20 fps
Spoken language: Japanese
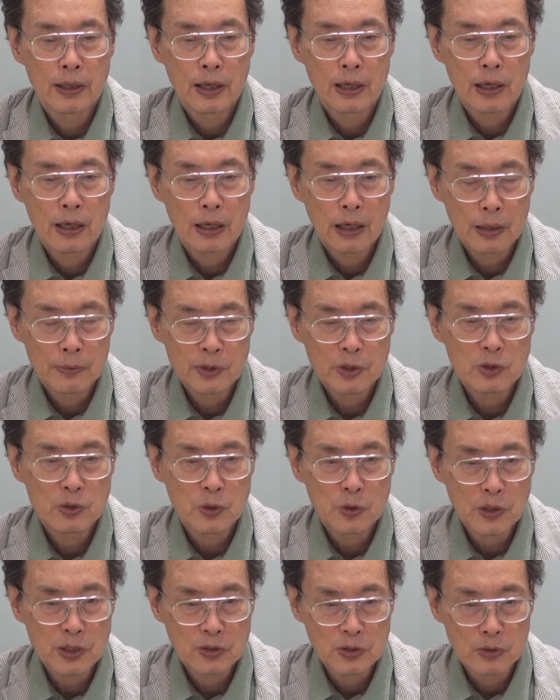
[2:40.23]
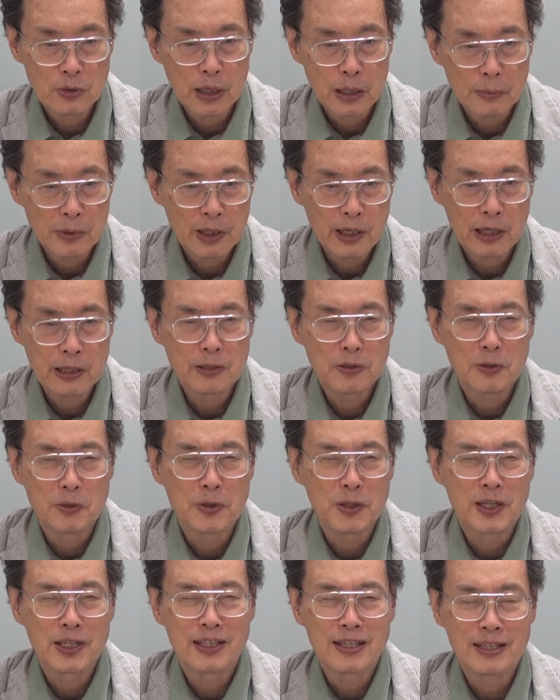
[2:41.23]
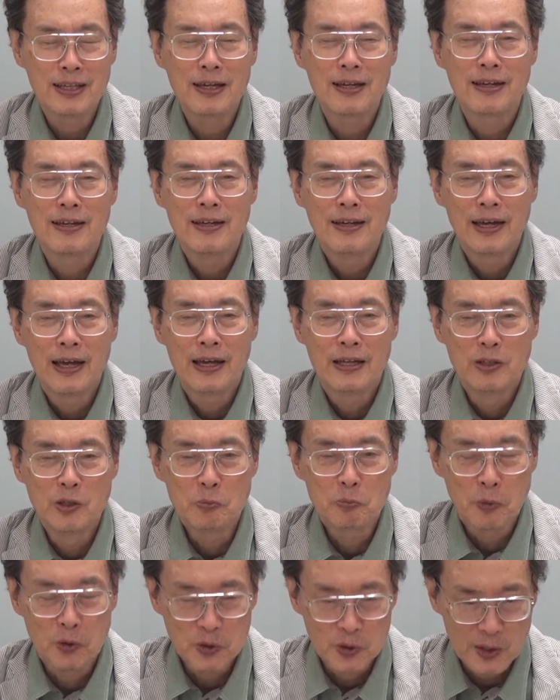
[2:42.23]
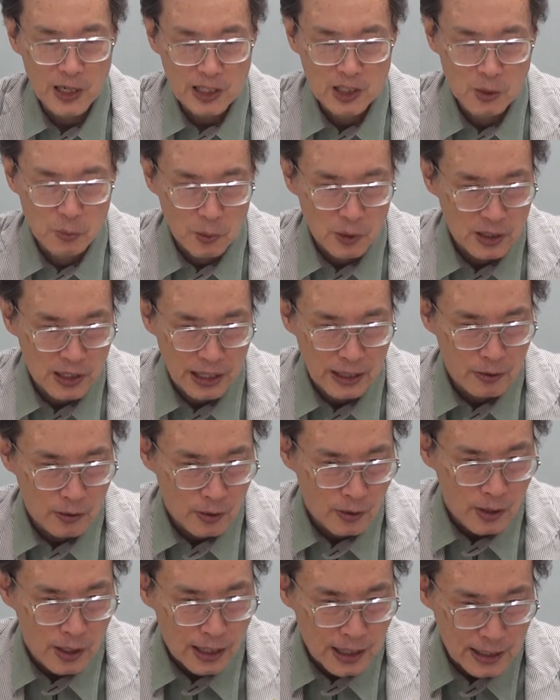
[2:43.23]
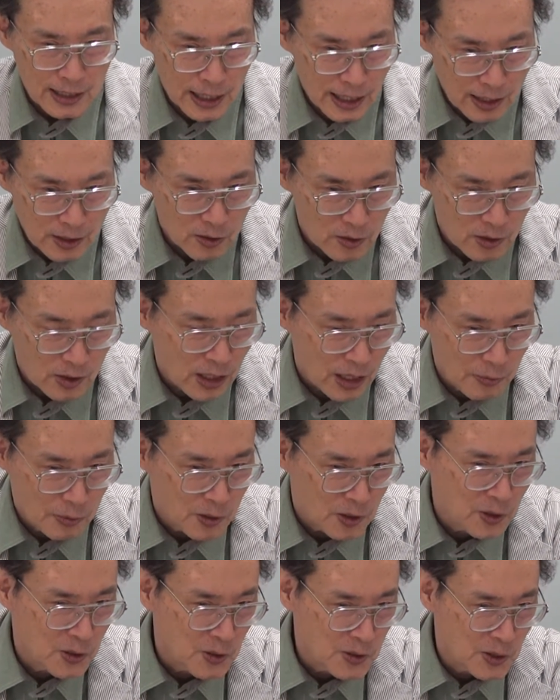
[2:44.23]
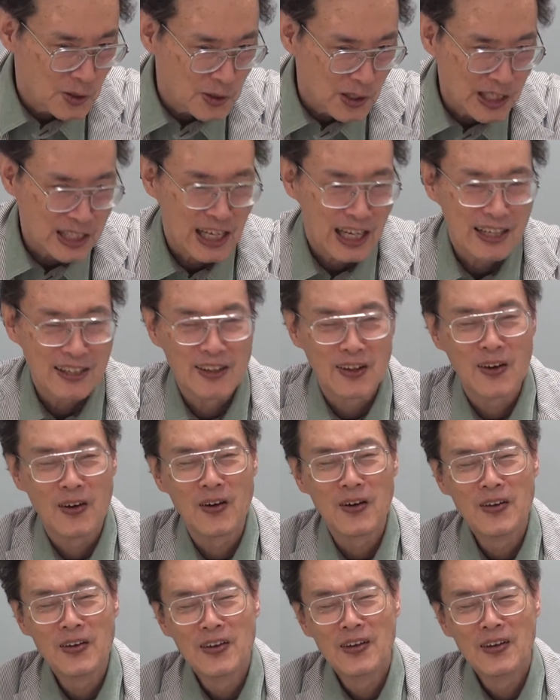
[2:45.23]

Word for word: 安倍首相はすぐアメリカに飛んでいって、え日本の拉致問題を必ずテーブルに載せてくださいと